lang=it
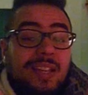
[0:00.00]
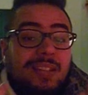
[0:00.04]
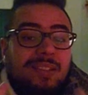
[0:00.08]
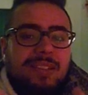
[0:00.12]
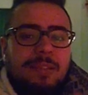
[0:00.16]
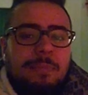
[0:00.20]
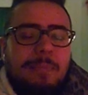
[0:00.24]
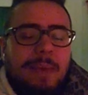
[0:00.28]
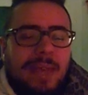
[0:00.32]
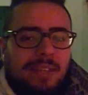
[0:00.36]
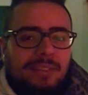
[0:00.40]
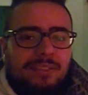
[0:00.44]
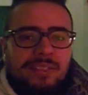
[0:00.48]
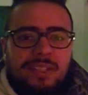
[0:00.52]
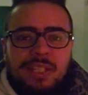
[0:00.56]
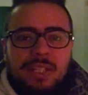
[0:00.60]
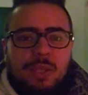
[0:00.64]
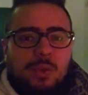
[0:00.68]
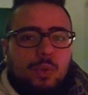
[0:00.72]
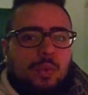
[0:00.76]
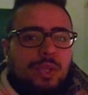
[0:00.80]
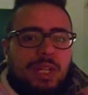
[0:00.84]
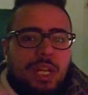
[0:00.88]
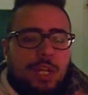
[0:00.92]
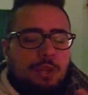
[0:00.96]
sentimenti
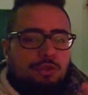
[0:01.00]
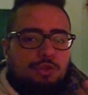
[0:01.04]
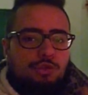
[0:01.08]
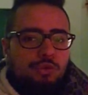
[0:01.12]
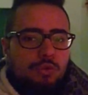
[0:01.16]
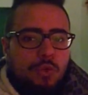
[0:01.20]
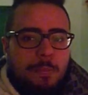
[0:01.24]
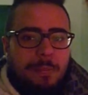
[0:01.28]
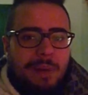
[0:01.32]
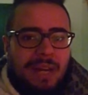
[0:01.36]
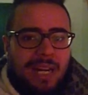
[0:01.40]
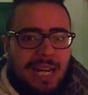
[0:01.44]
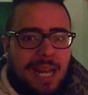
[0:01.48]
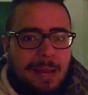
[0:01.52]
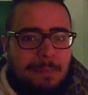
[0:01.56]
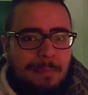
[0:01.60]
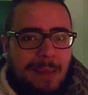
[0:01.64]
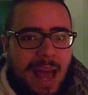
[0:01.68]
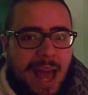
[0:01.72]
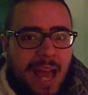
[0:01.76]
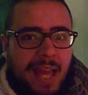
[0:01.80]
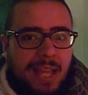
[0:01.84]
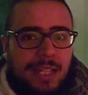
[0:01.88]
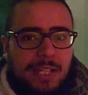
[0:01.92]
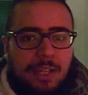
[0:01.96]
di cui nessuno parla
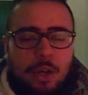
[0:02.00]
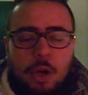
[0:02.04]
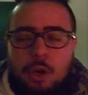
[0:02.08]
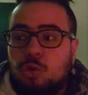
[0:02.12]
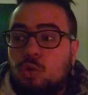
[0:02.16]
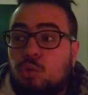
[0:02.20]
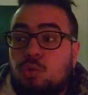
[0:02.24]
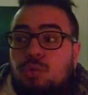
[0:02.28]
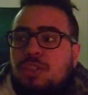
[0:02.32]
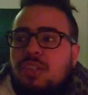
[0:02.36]
mai, no?